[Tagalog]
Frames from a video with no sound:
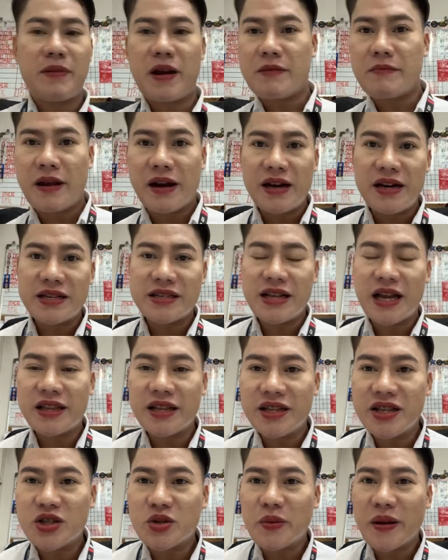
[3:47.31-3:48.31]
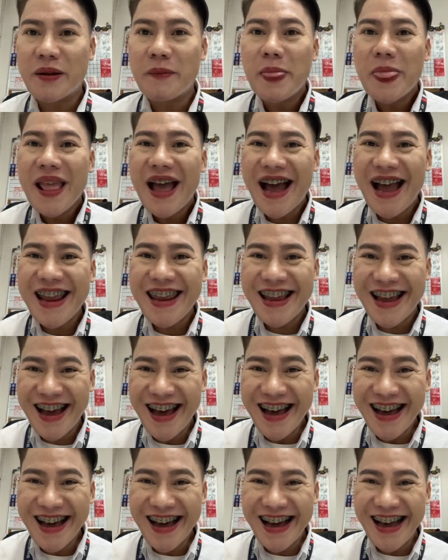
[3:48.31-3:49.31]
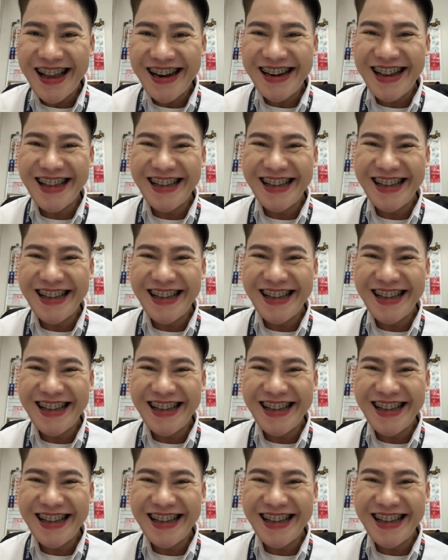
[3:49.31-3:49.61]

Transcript: para ma-release natin this week. Ayan!